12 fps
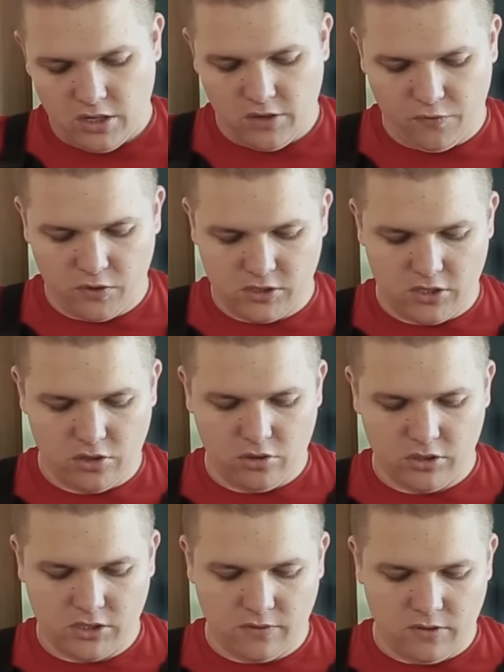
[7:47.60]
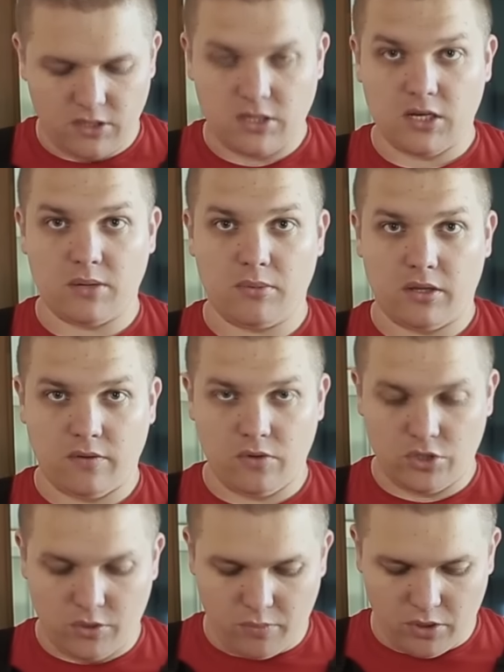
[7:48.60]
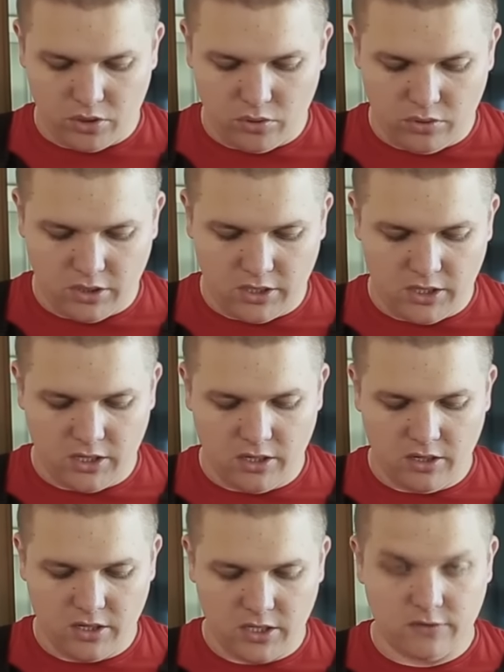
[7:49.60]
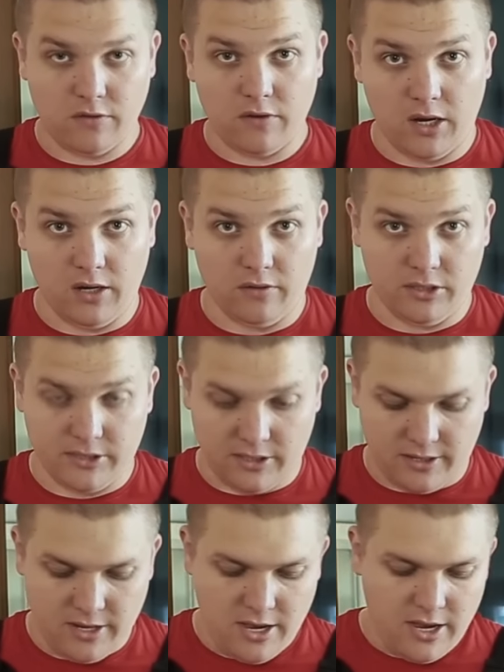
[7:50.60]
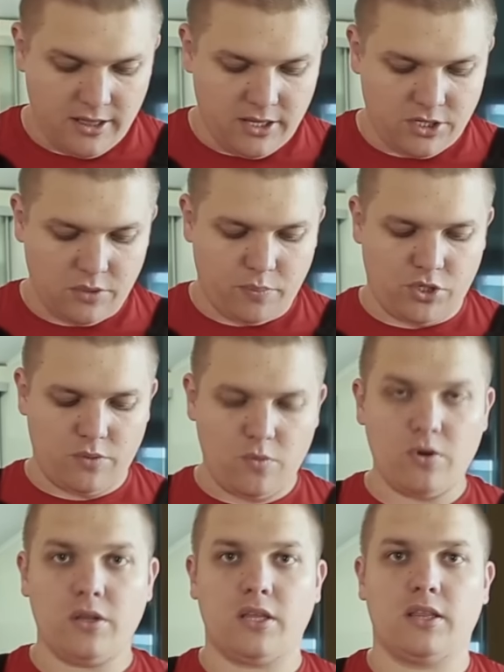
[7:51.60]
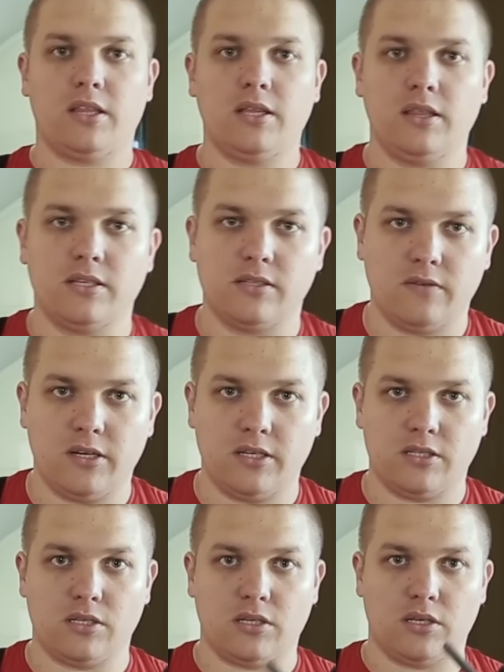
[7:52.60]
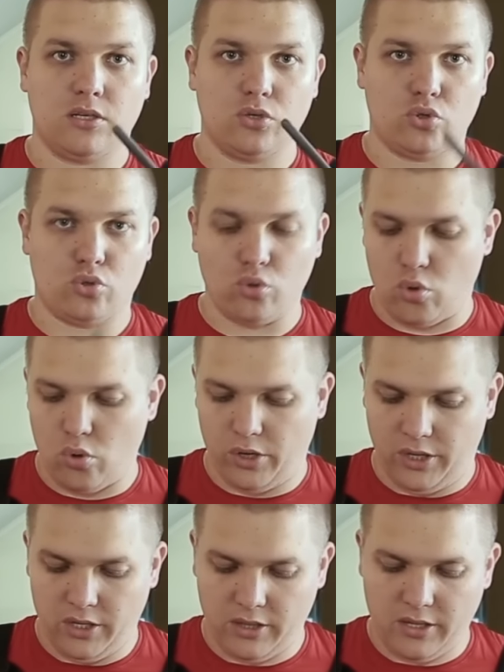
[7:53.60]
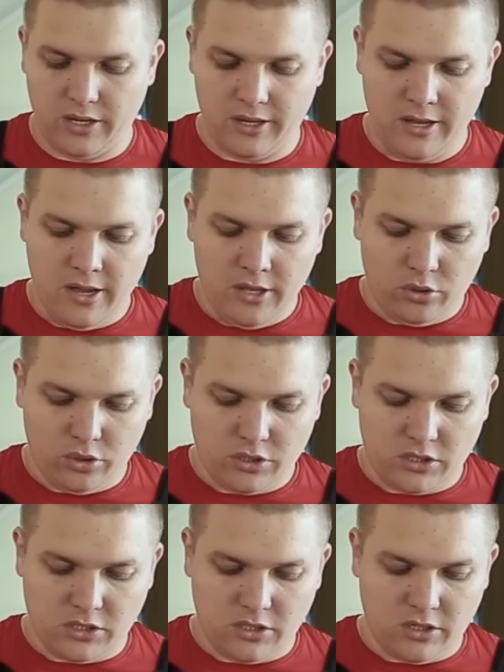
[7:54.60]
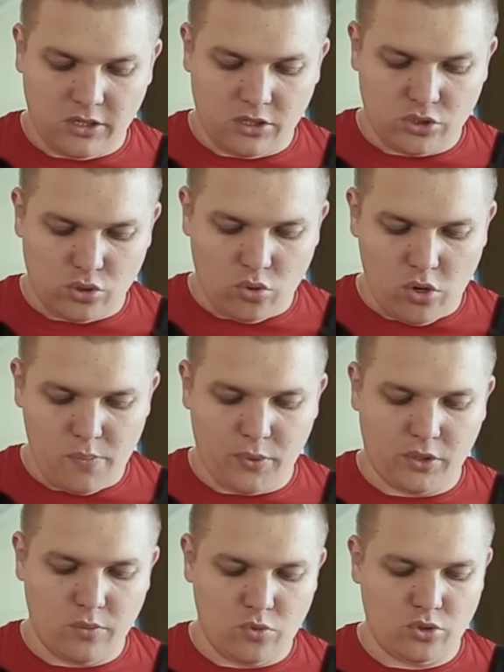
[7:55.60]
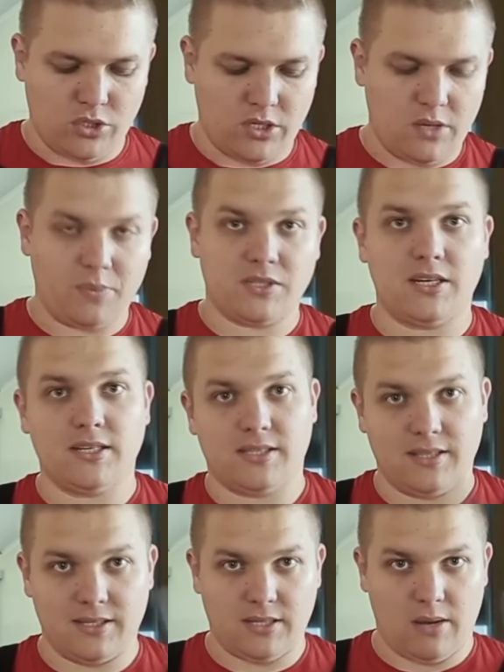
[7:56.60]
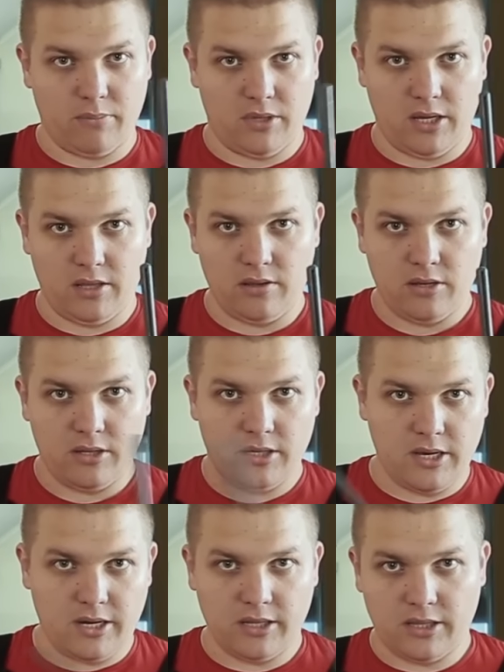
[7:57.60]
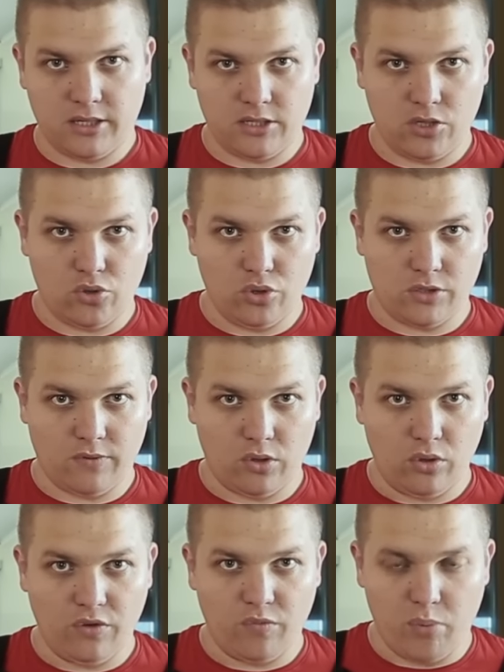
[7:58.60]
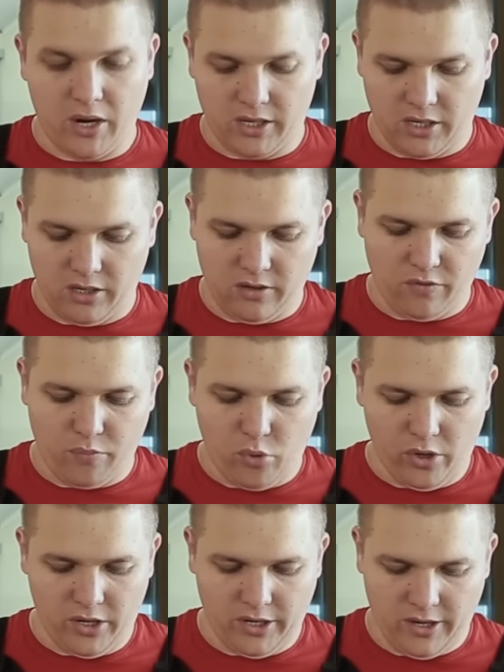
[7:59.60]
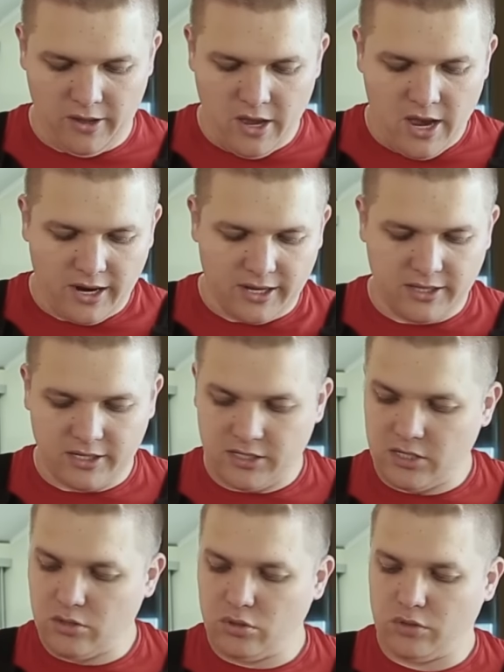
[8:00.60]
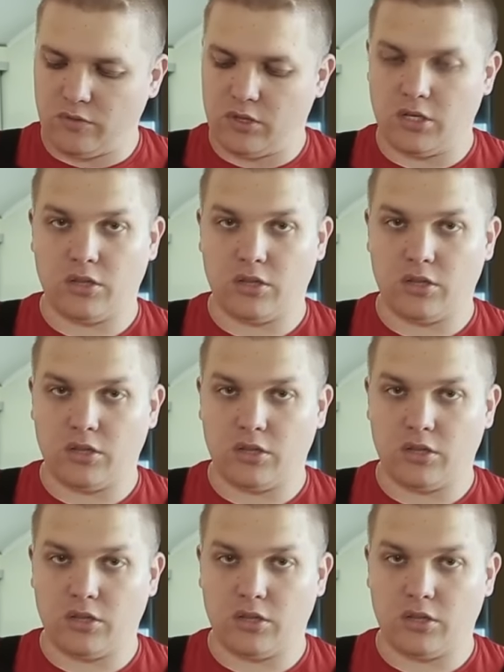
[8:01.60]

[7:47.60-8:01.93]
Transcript: и фиксируется винтиком для того, чтобы оттуда не вываливался. Значит, почему этот тен называется сухой? Да? То есть э, сухой, потому что непосредственно сам тен не контактирует с водой в баке или в бойлере. Контактирует вот